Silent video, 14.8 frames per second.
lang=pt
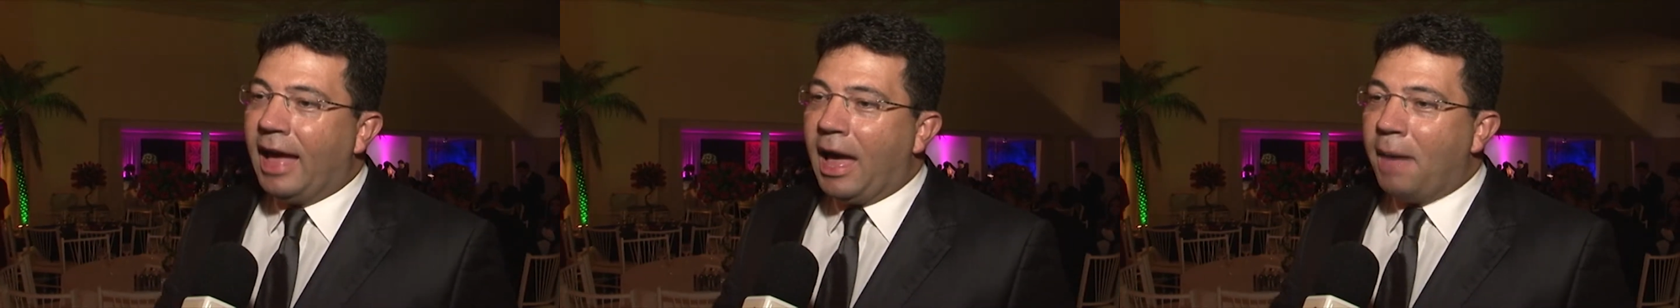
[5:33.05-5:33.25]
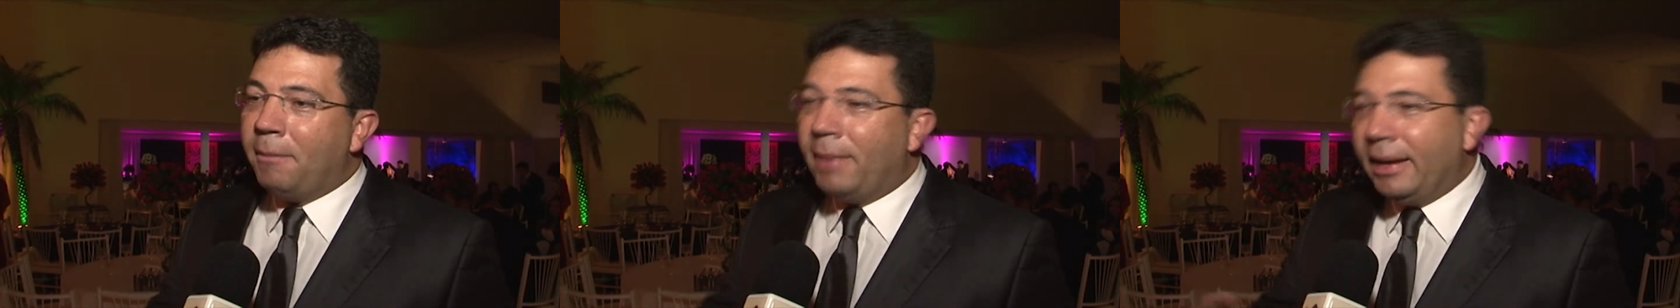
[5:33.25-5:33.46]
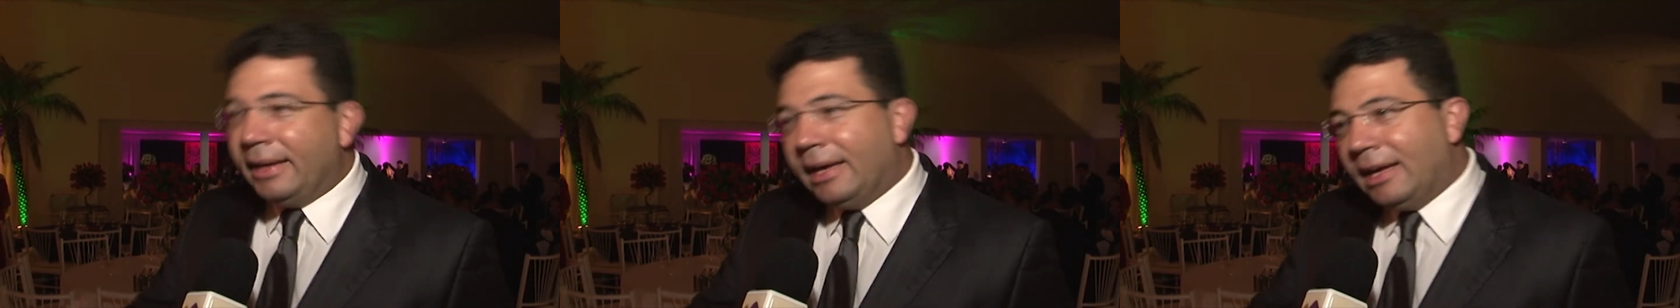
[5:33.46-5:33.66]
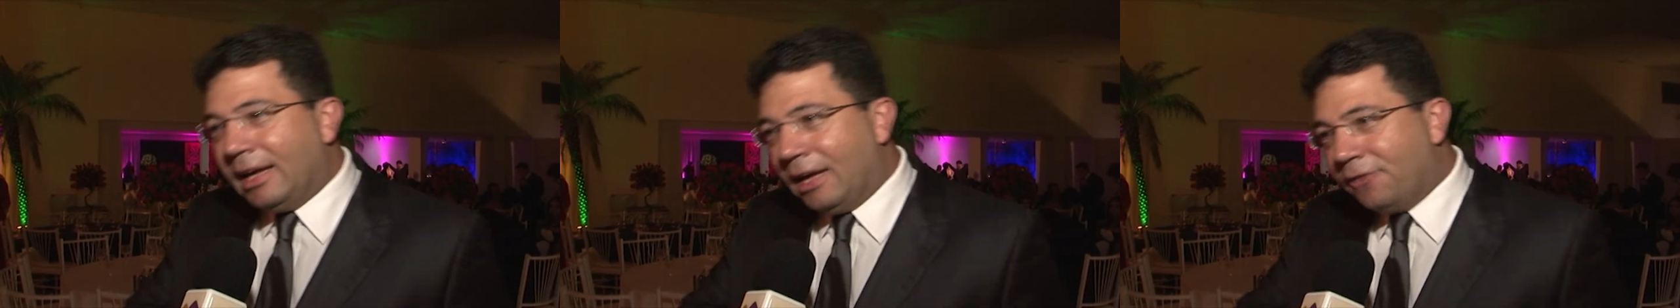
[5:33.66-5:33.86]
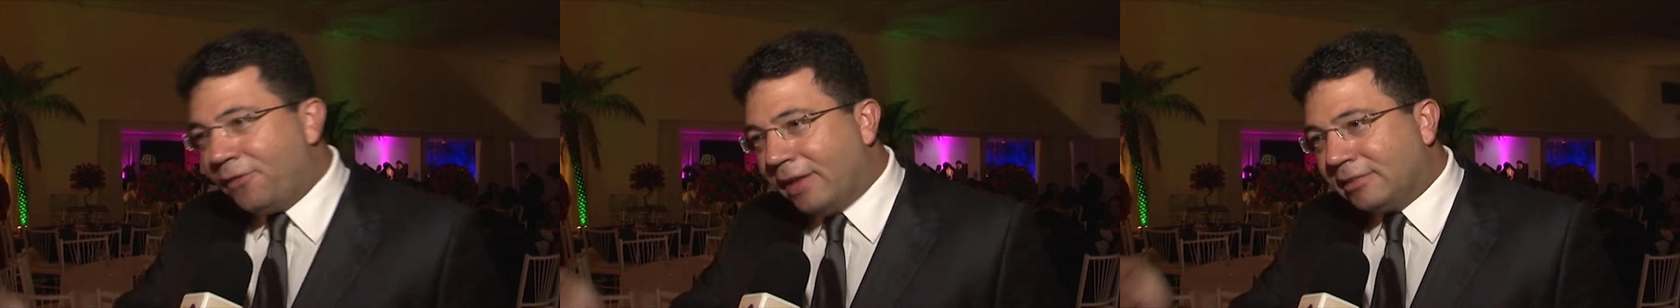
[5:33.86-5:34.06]

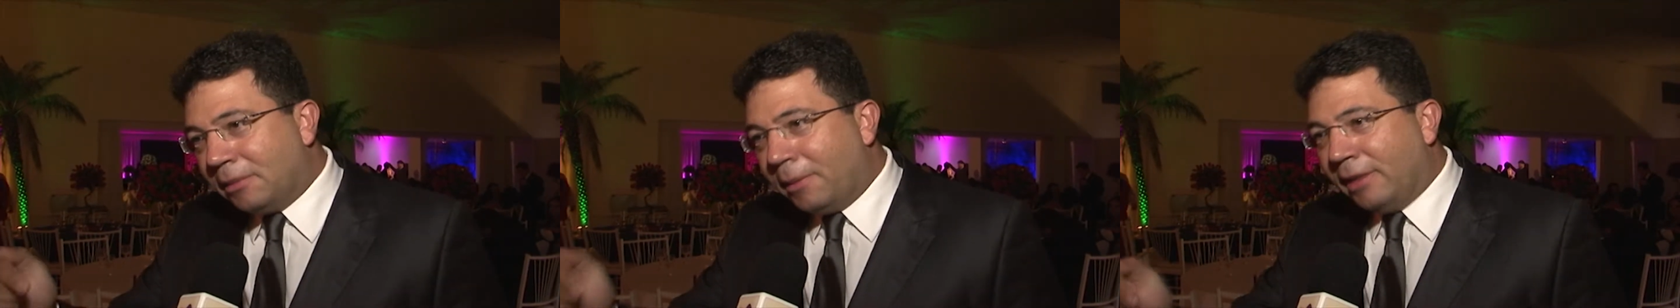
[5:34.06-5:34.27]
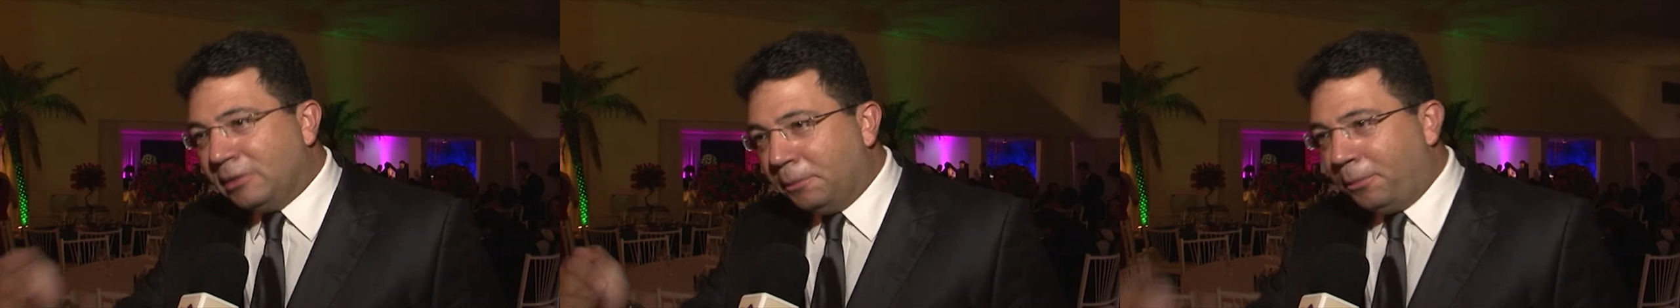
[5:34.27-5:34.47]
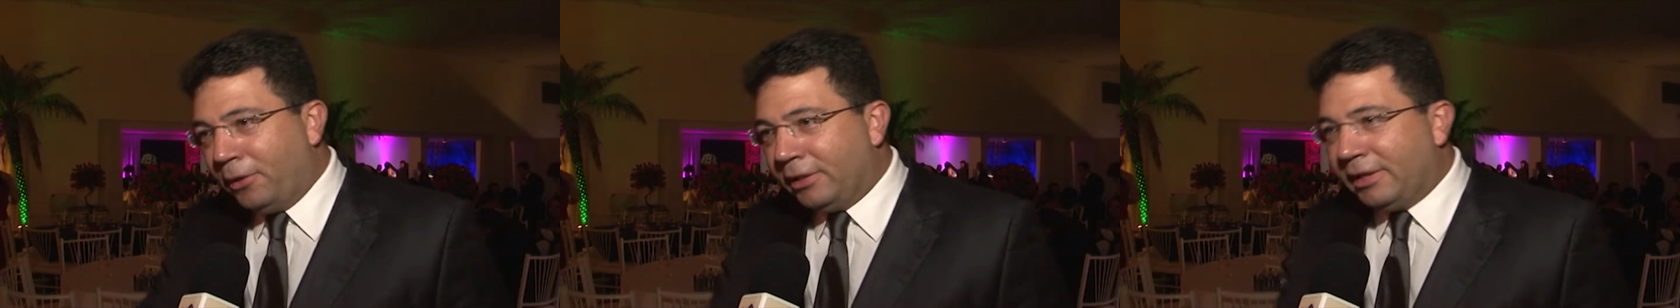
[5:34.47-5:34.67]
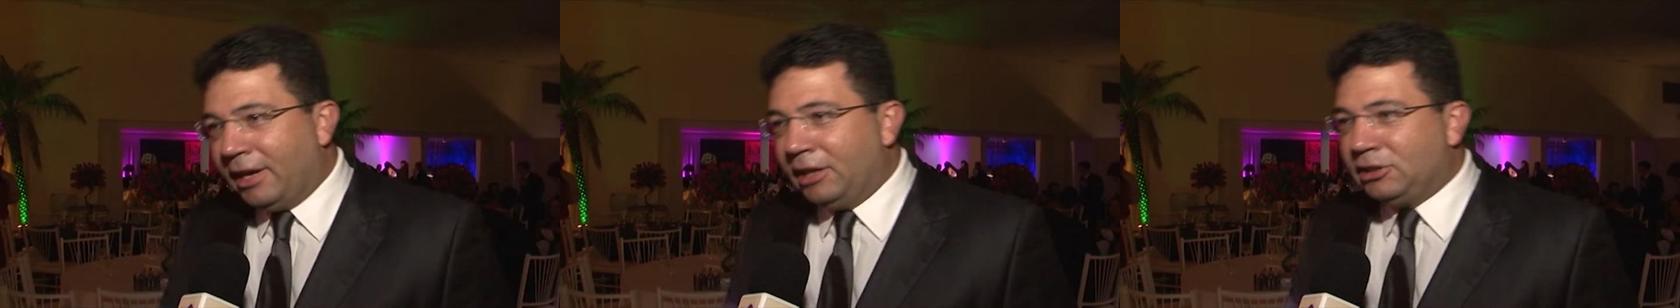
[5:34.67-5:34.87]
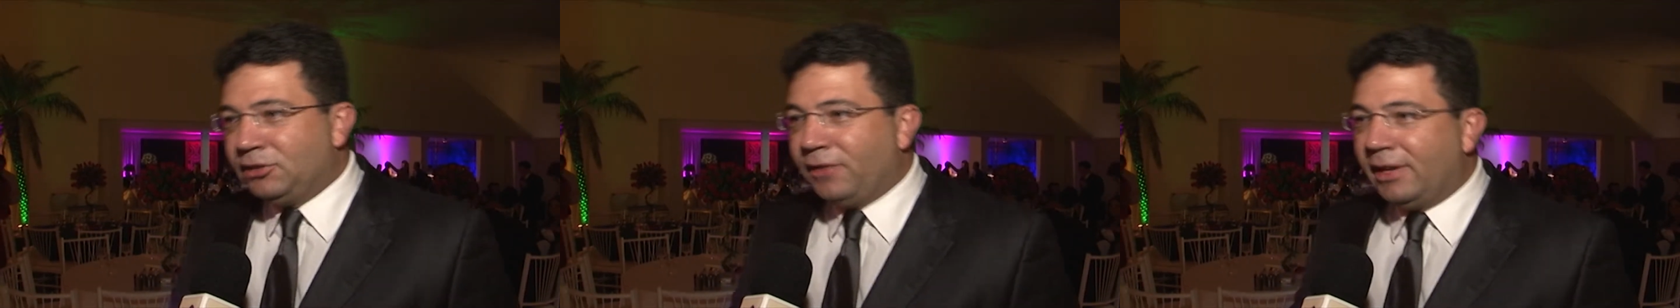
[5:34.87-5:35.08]
Amanhã a festa mais
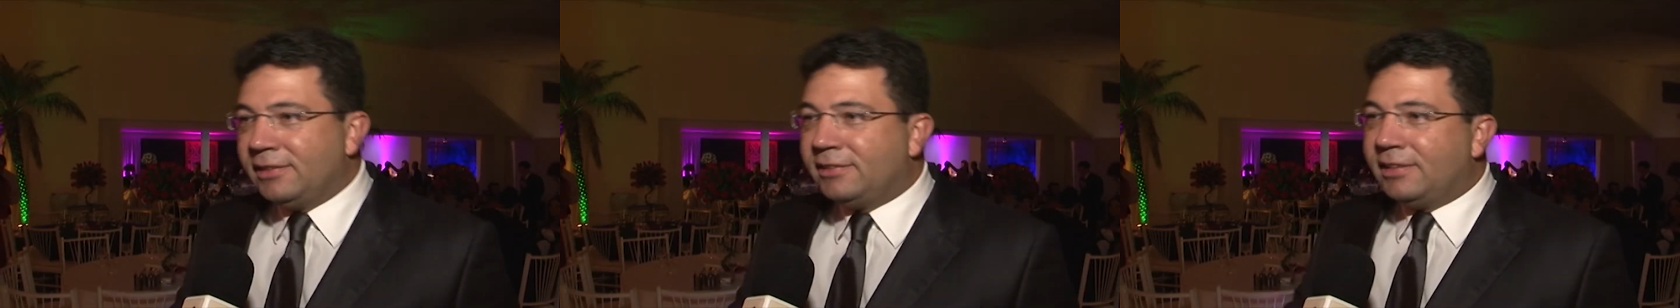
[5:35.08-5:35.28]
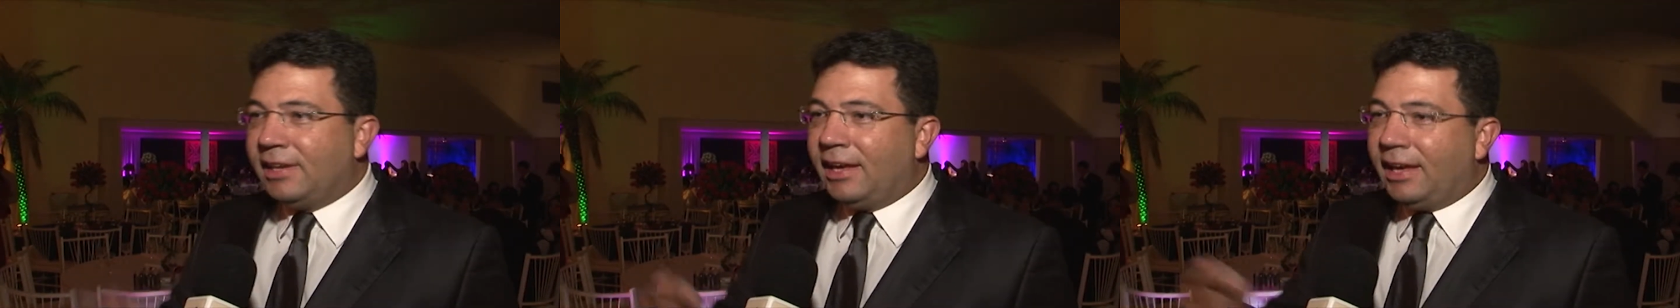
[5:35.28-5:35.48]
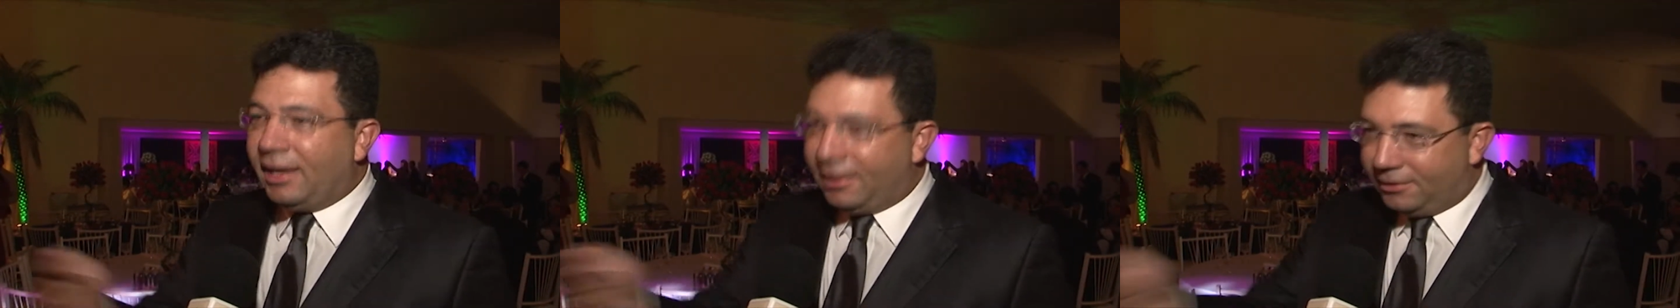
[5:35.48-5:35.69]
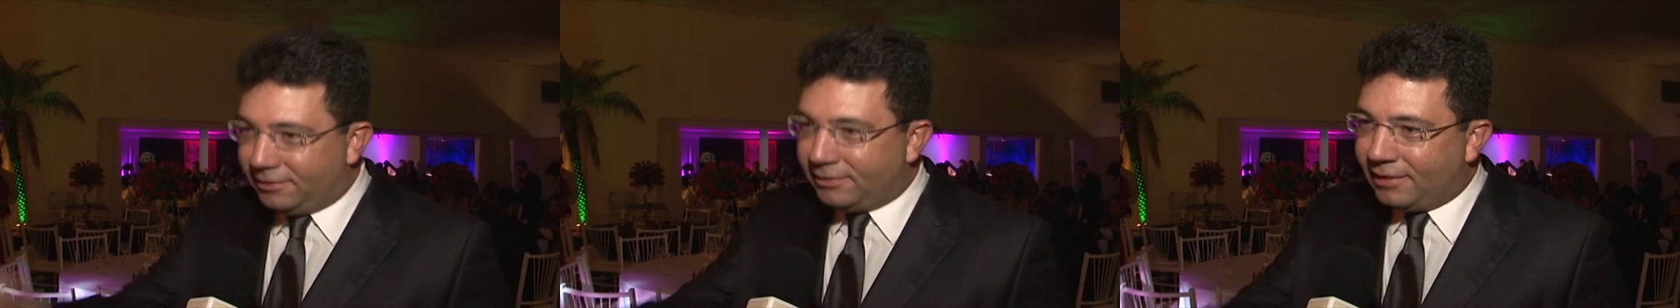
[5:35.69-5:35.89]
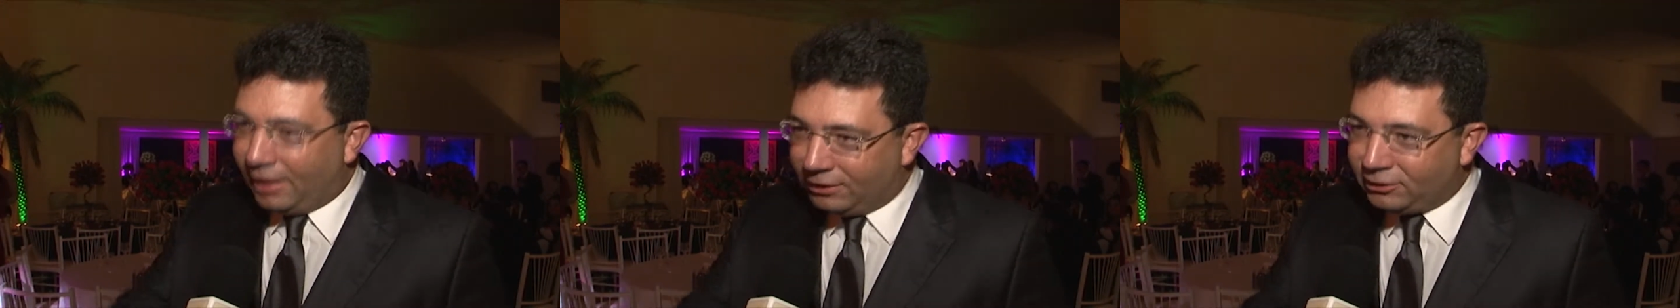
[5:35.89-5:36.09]
importante vai ser
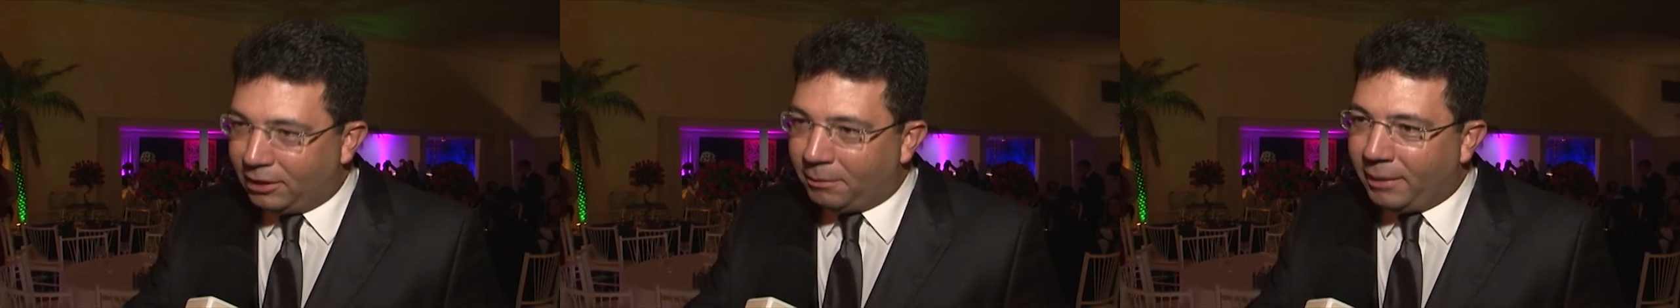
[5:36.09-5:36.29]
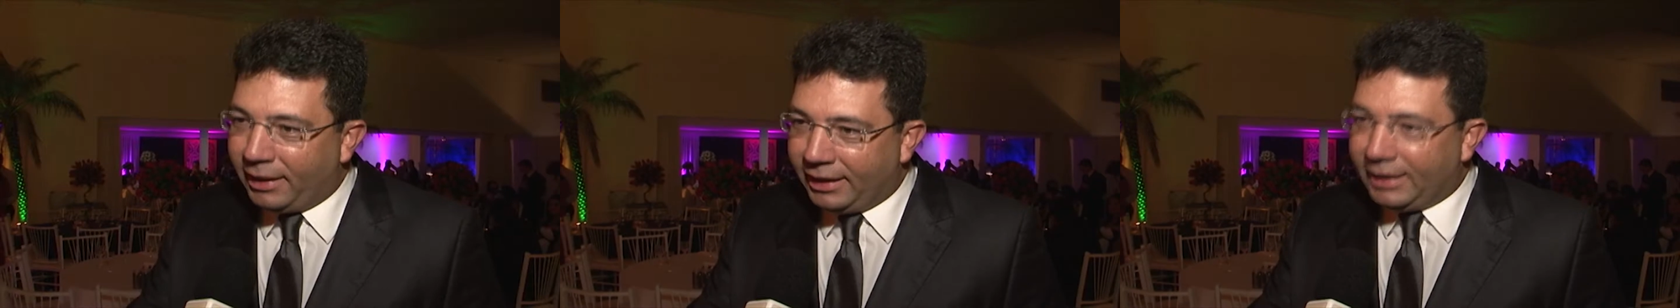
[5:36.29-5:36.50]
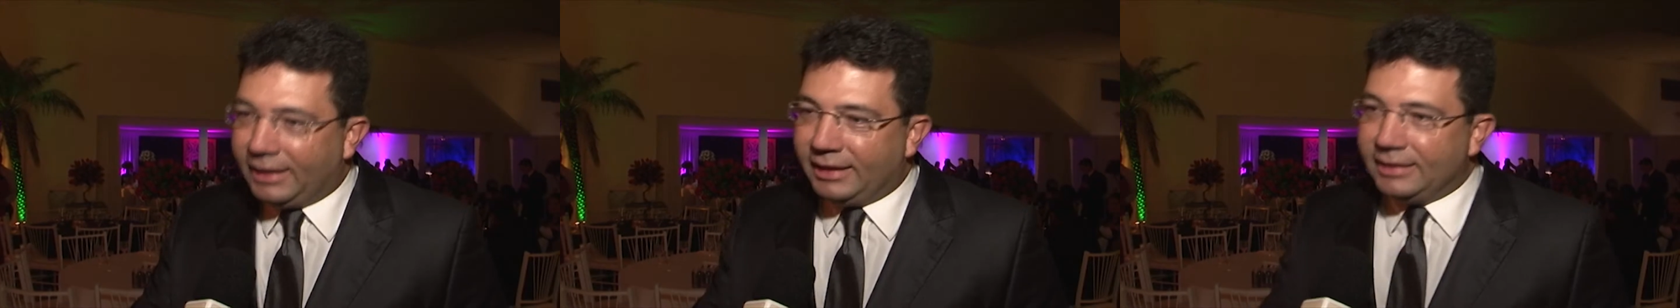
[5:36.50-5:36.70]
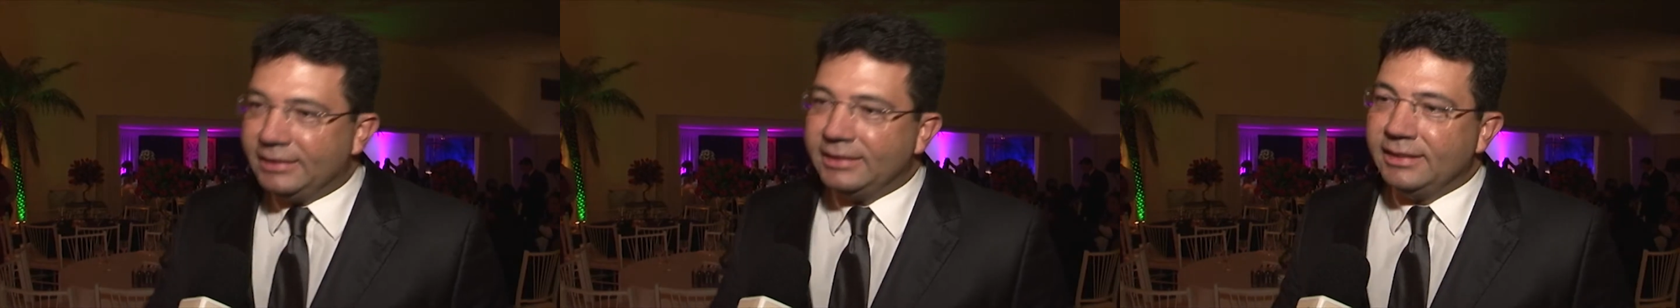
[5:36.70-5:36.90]
a de amanhã.